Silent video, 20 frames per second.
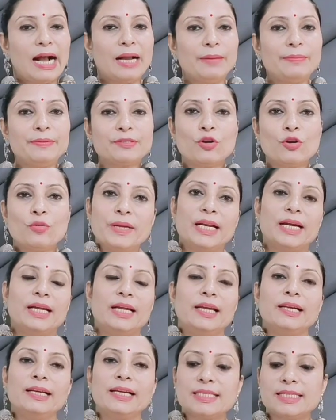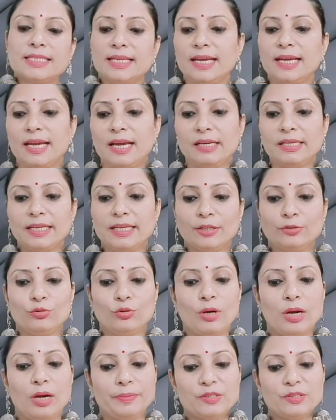अब इसको बनाना कैसे है या तो
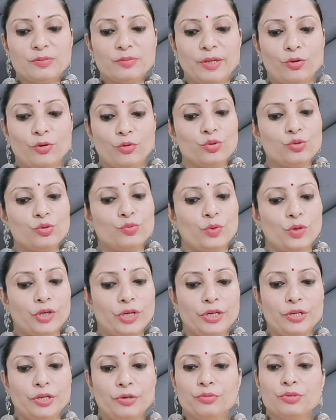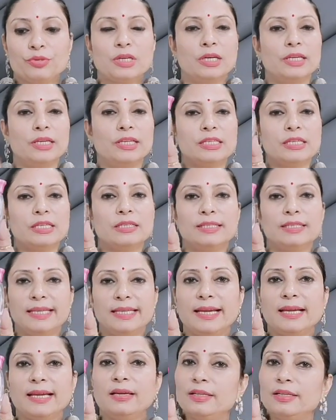आप इसमें रोज़ वाटर यूज़ कर लीजिए
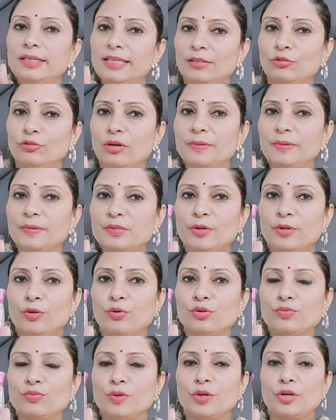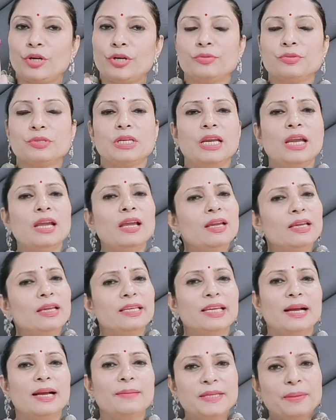ठीक है या तो आप इसमें रोज़ वाटर यूज़ करिए
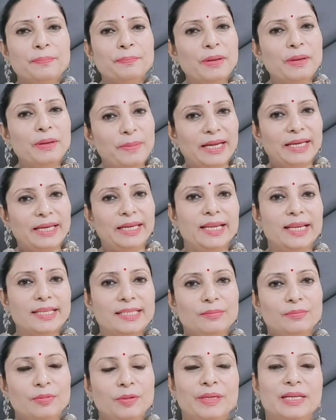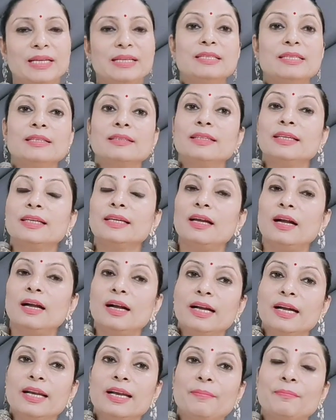या आप सिंपल पानी के साथ भी बना सकते हैं
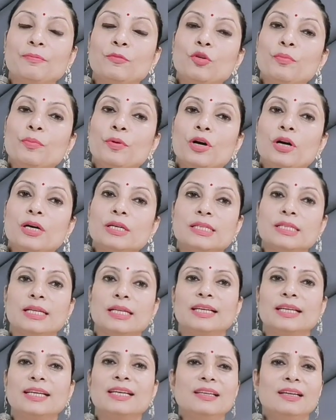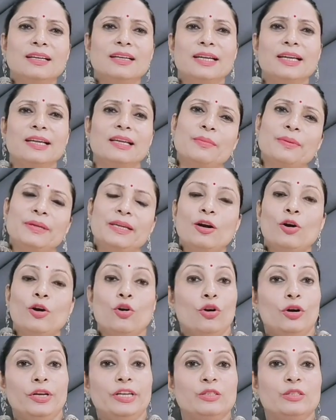अगर आपको बहुत ज़्यादा लग रहा है कि भैया
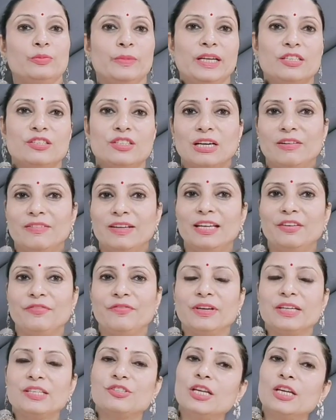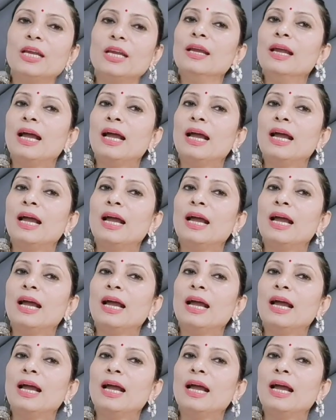और इसमें अच्छा वाला इफेक्ट चाहिए